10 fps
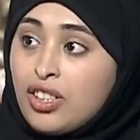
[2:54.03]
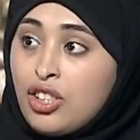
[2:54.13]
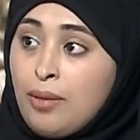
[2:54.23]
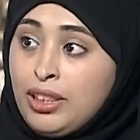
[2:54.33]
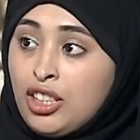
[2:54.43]
في
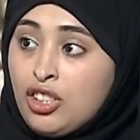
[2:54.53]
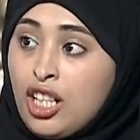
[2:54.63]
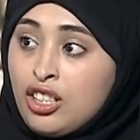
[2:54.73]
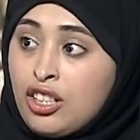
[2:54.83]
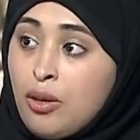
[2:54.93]
جامعه
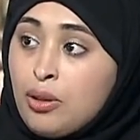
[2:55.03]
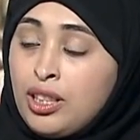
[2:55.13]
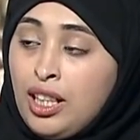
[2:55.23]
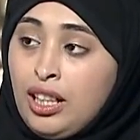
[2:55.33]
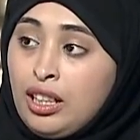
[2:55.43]
الشارقه
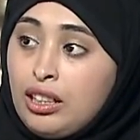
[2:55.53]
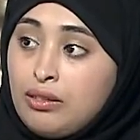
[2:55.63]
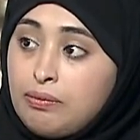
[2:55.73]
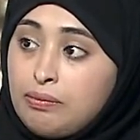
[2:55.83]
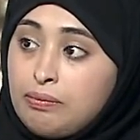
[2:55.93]
لذوي الاعاقه.